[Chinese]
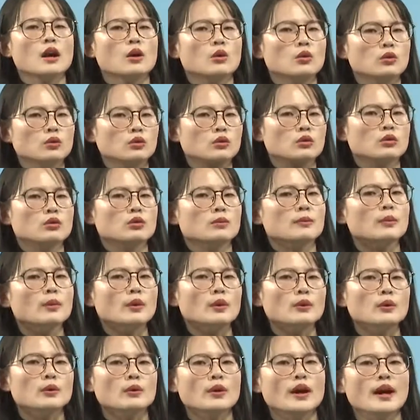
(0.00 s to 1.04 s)
故宫
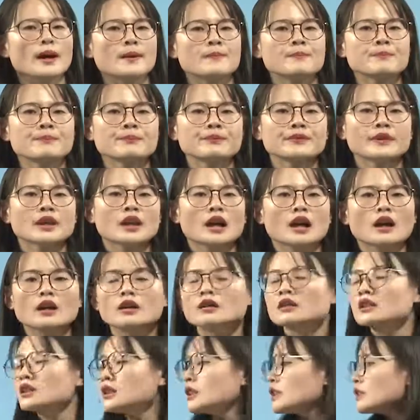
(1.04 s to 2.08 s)
博物院，
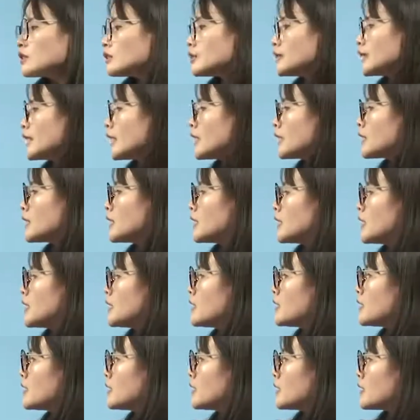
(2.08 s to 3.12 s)
好，首先
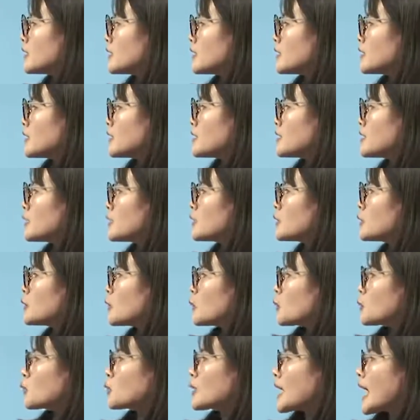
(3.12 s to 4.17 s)

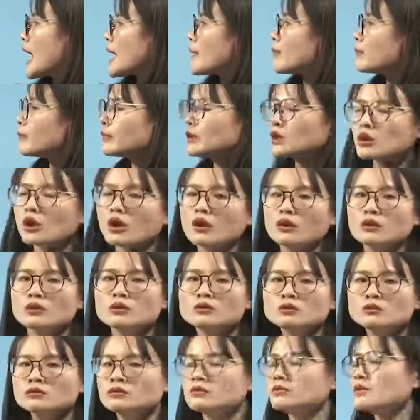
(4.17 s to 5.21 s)
迥然不
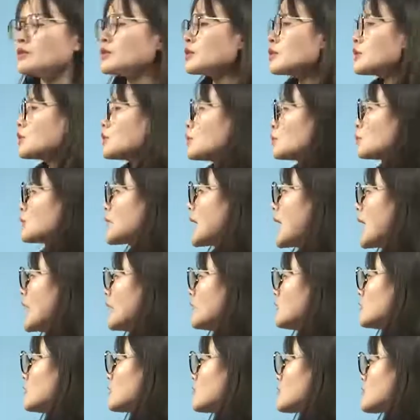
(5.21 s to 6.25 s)
同，迥
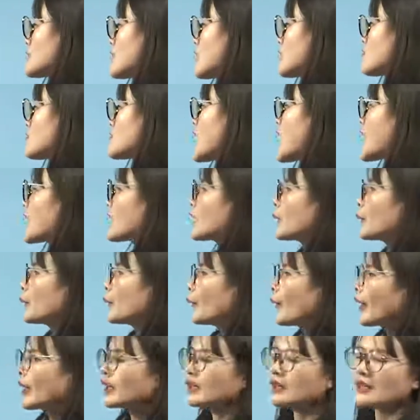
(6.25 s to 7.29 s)
然相差很
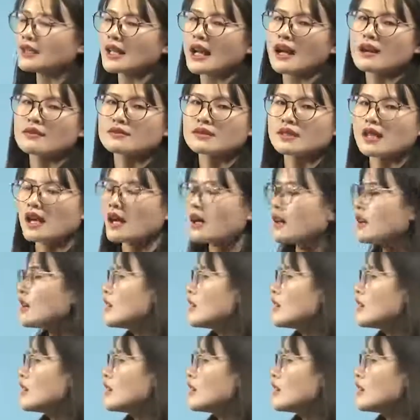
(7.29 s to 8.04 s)
远的样子，